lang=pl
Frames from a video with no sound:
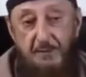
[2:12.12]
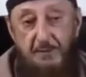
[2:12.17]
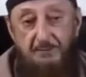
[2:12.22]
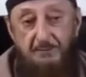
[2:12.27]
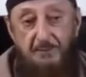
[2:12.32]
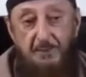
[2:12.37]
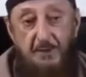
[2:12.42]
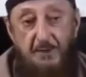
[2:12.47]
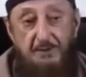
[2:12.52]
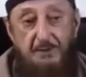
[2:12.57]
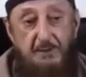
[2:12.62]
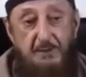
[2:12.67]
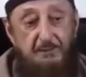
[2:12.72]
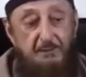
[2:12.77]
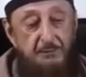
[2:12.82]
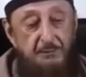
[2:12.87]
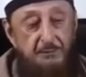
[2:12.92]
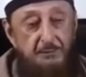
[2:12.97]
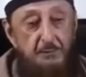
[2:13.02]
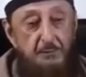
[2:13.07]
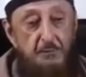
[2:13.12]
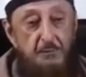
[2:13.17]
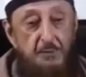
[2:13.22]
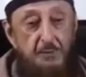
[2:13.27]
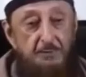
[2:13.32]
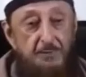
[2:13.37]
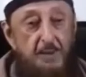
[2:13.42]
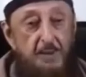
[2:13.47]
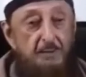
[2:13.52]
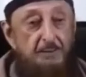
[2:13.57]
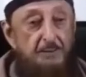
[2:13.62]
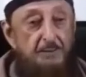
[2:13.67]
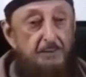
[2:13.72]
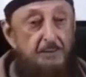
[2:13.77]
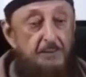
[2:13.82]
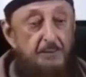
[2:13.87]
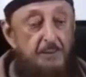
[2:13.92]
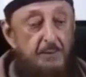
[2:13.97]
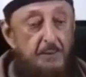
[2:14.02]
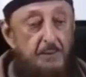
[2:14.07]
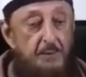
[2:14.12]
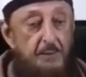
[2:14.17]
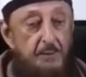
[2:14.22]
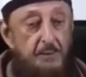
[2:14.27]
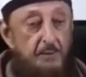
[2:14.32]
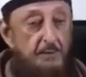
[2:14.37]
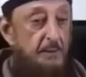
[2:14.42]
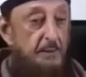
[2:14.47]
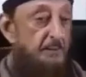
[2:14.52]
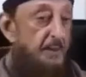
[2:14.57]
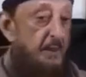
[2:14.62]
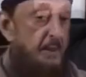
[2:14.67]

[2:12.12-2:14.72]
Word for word: przedstawiciele, czyli mully, wychodzili z e,